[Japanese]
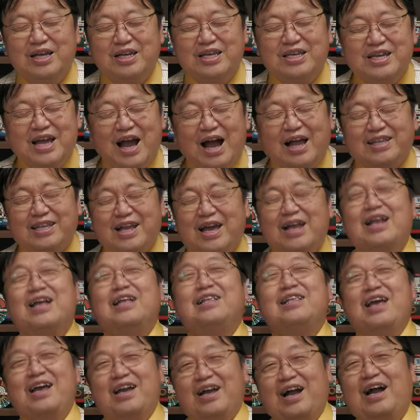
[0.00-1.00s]
やたら
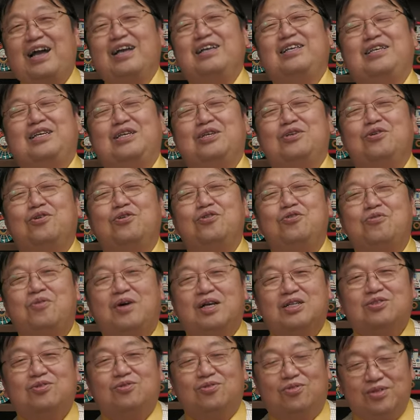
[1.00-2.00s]
でかい気の
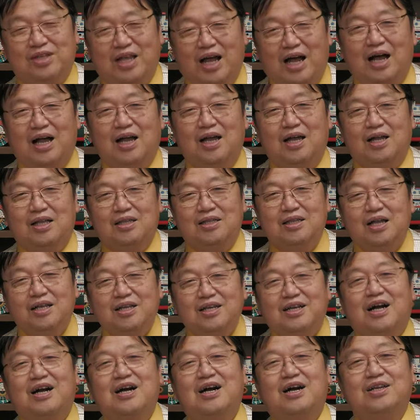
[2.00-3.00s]
弱そうな
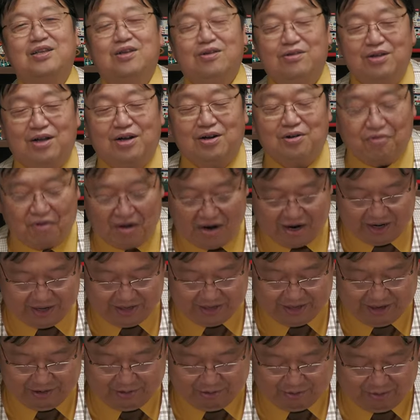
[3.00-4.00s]
何考えてるのかわから
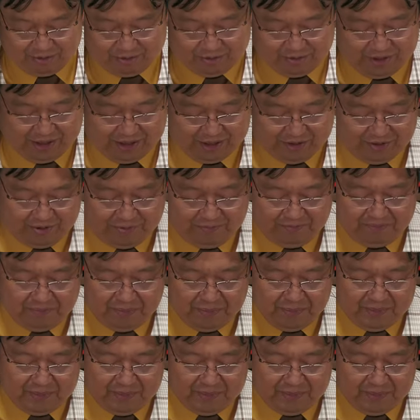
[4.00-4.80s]
ない男だと。